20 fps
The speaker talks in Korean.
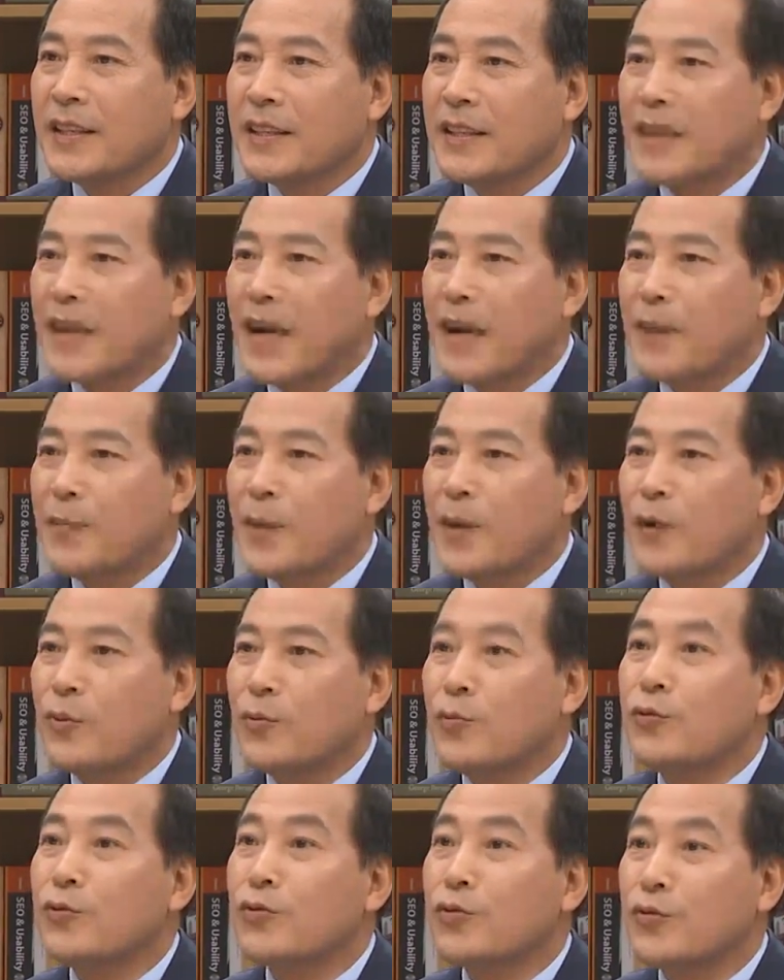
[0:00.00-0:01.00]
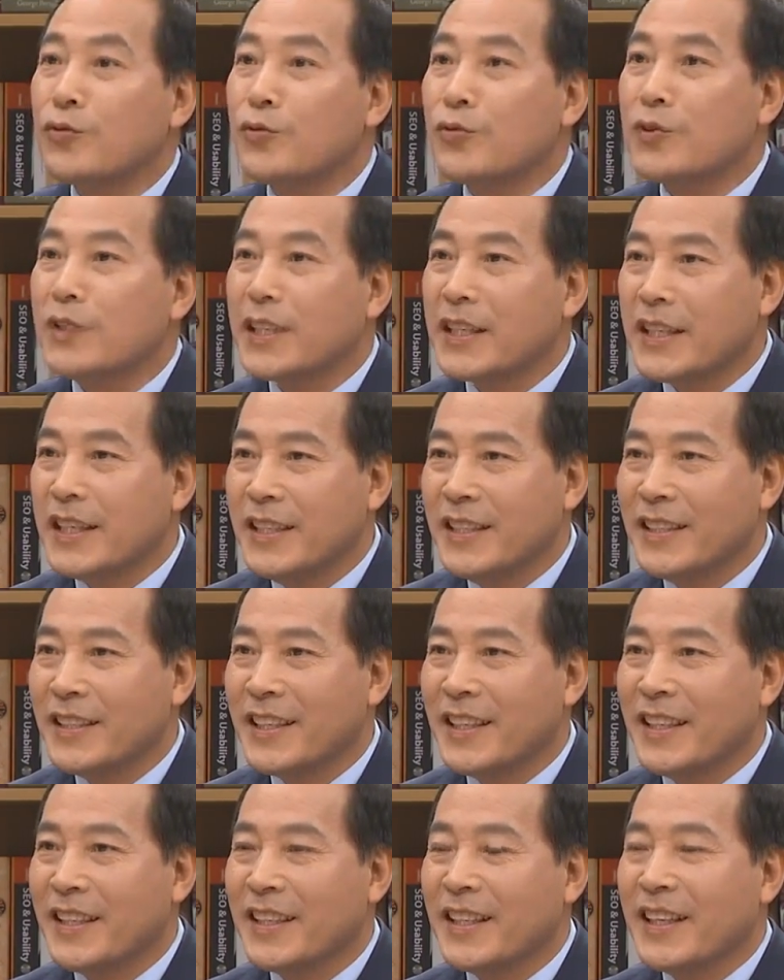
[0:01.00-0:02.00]
그 다음에 우수 숙련
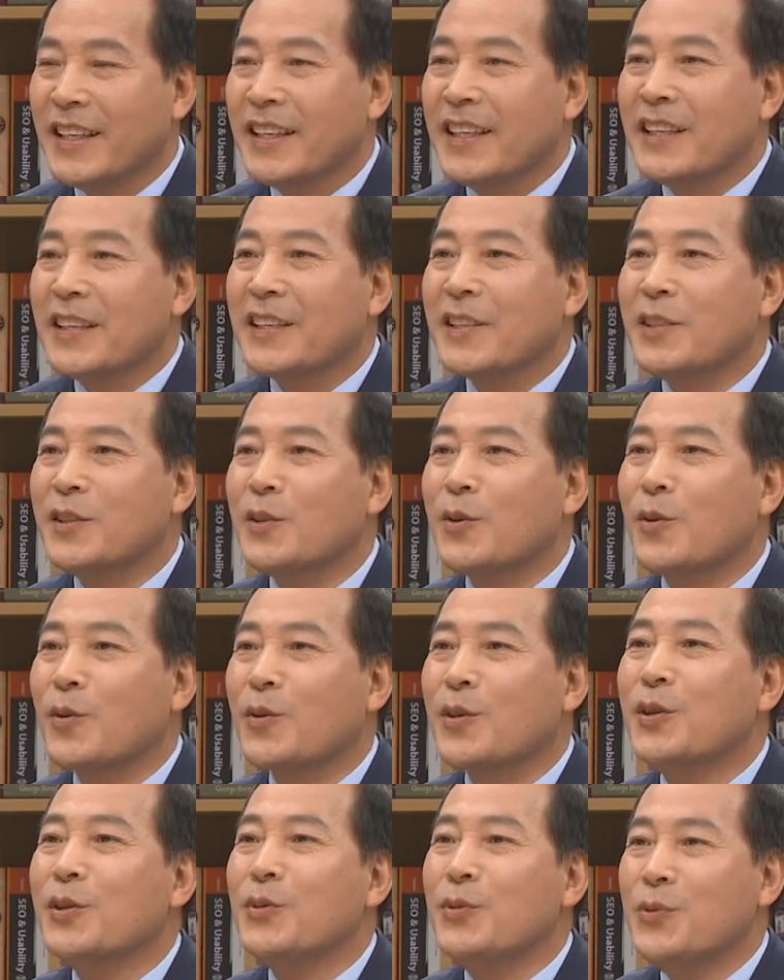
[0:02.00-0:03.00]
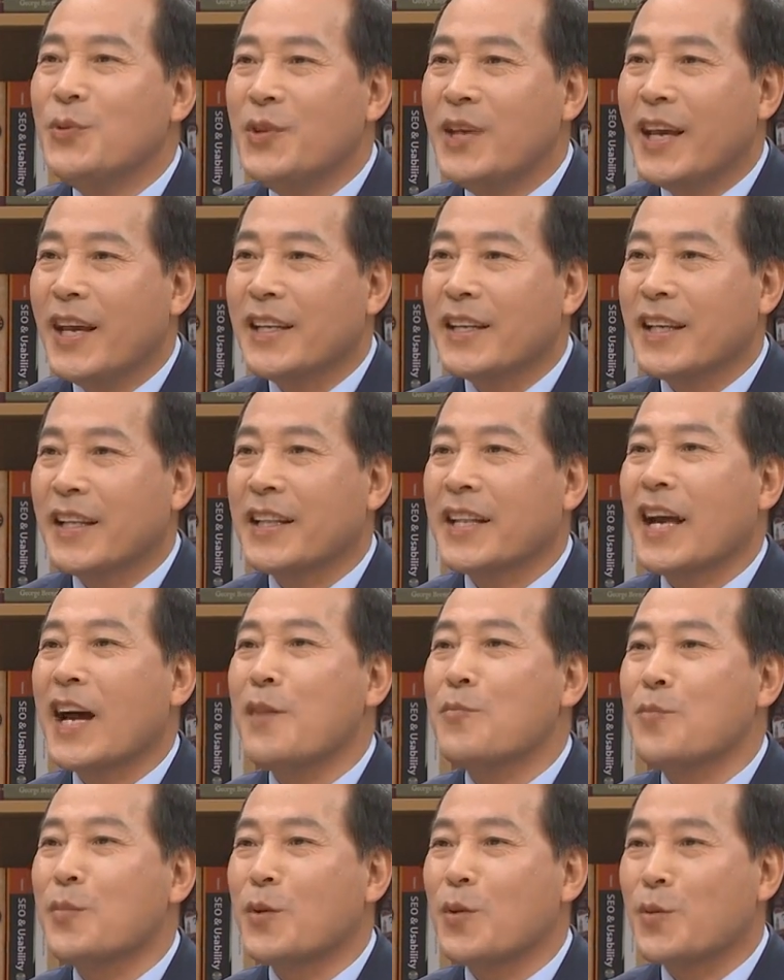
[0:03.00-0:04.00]
기능인 그리고 그 위에 이제
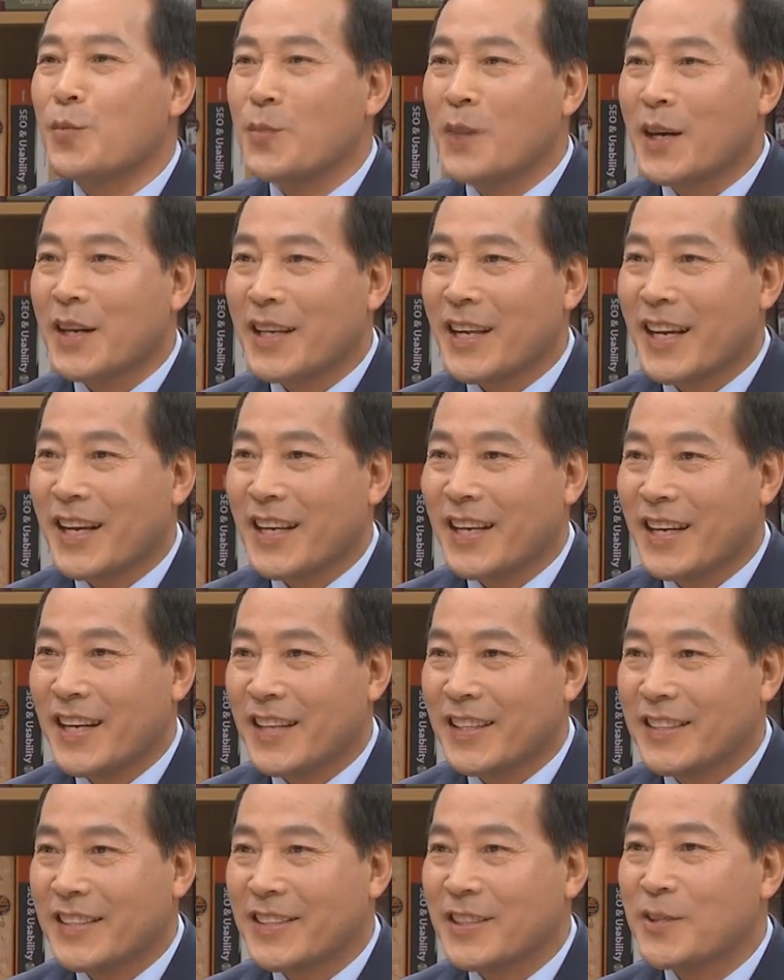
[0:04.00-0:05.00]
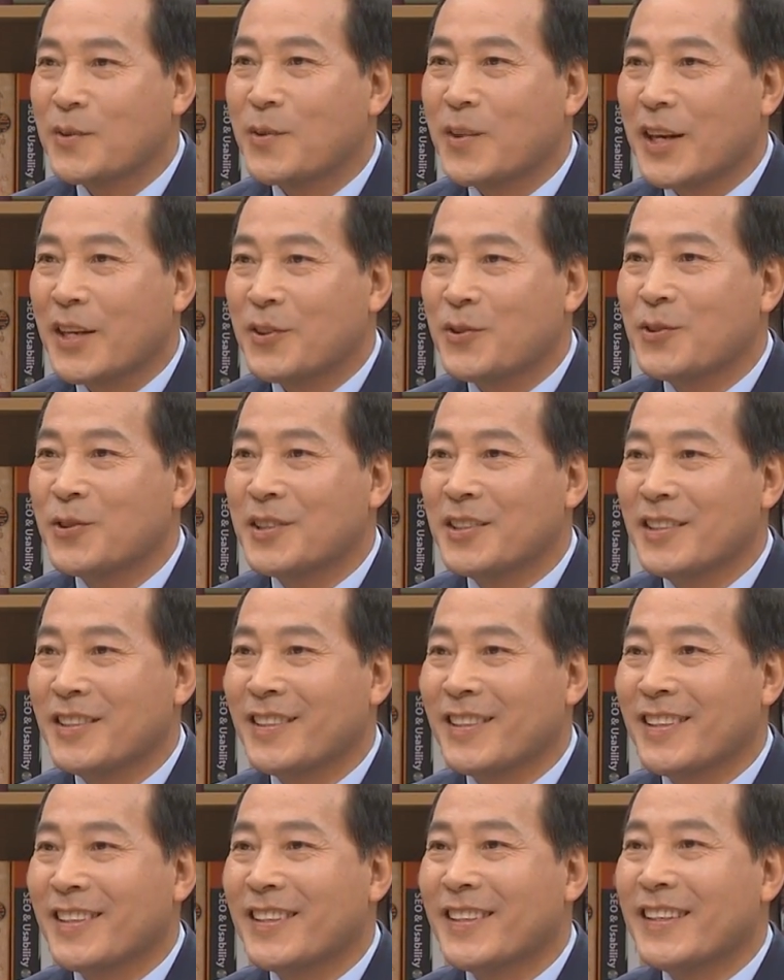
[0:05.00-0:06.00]
대한민국 명장이란 칭호가
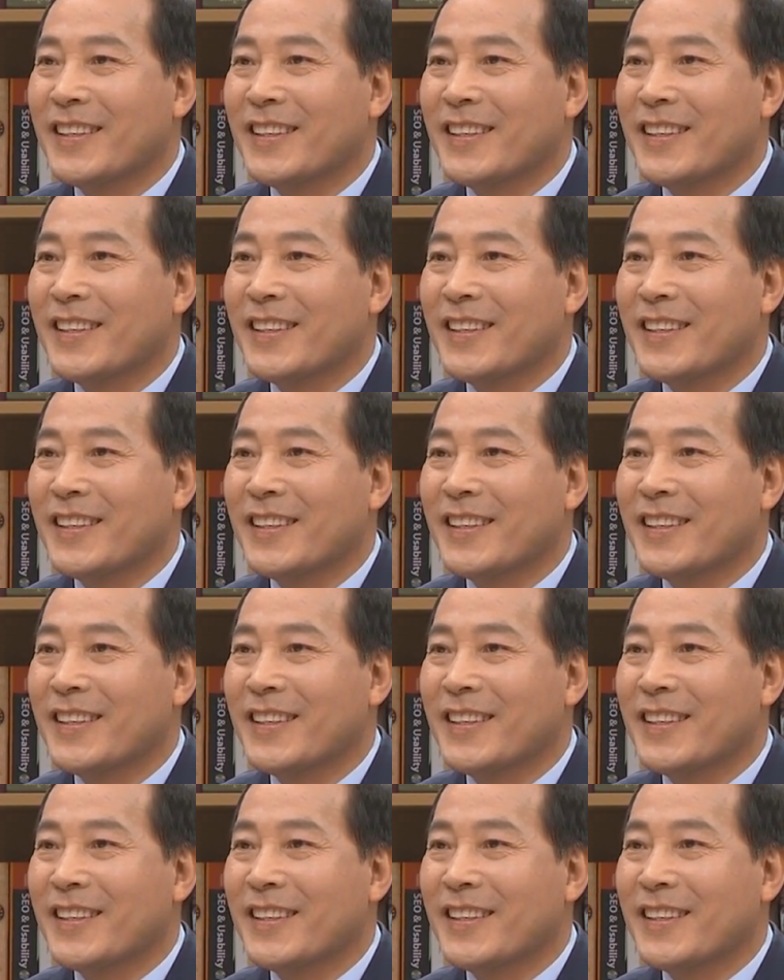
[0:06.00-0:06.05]
주어지죠.